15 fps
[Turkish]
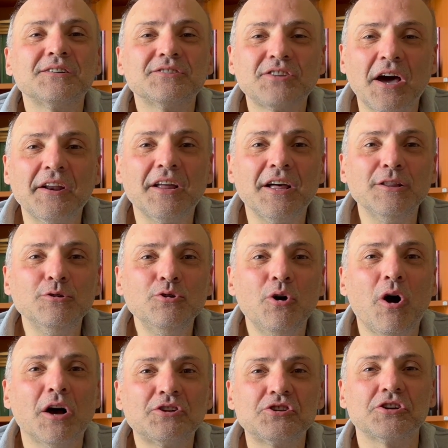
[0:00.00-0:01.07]

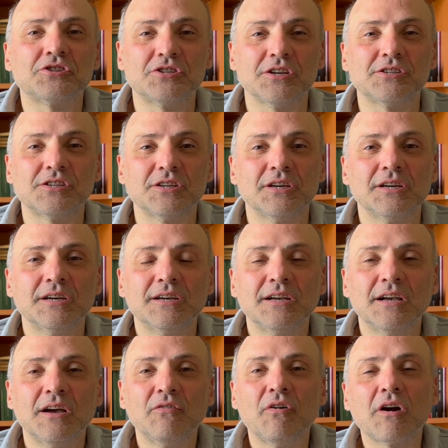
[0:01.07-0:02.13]
daralıyor açıkçası.
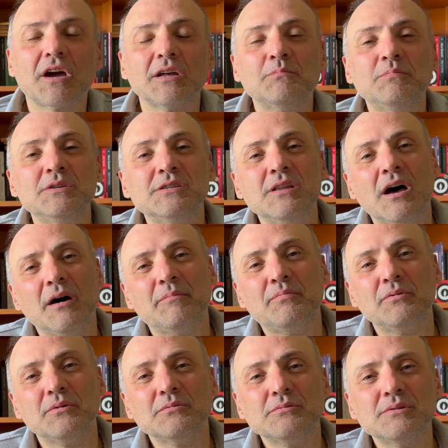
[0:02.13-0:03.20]
Fakat biz ne yapıyoruz?